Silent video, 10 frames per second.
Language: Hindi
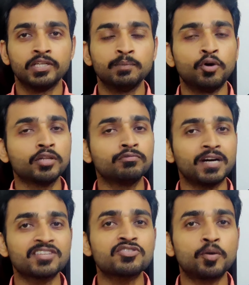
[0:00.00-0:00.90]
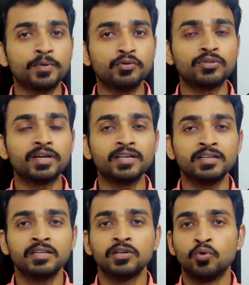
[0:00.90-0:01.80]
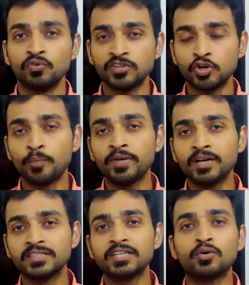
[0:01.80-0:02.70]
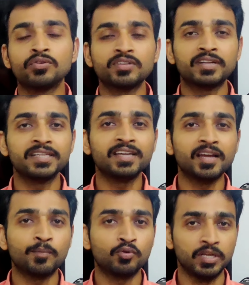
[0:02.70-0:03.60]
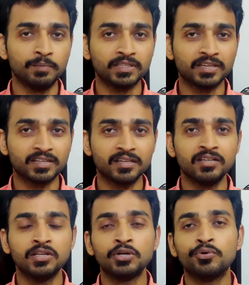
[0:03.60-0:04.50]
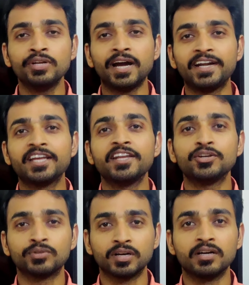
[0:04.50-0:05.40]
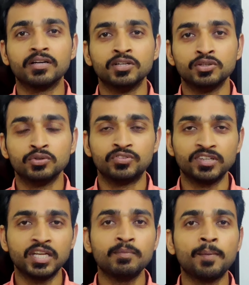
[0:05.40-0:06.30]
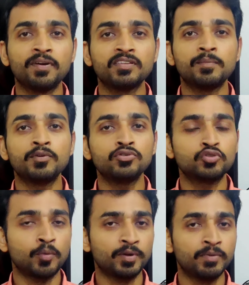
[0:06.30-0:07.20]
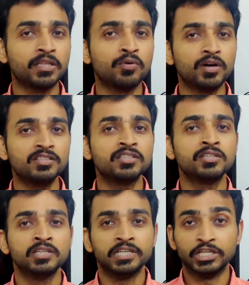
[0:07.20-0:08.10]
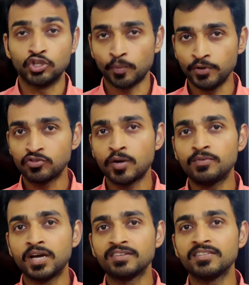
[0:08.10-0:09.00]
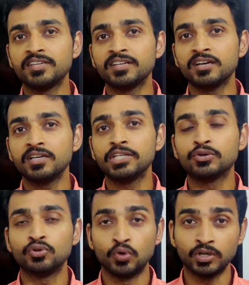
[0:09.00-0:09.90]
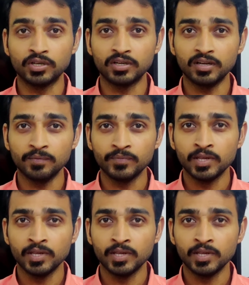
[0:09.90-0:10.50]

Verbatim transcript: ये बहुत वास्ट टॉपिक होता है कौन सा टॉपिक आ जाए कौन सा नहीं आए आपको नहीं पता रहता कोई आइडिया नहीं होता तो इसी के लिए मैं आपके सामने कुछ टॉपिक बताऊंगा आज इन टॉपिक्स को आप ध्यान से देखना इनको नोट करना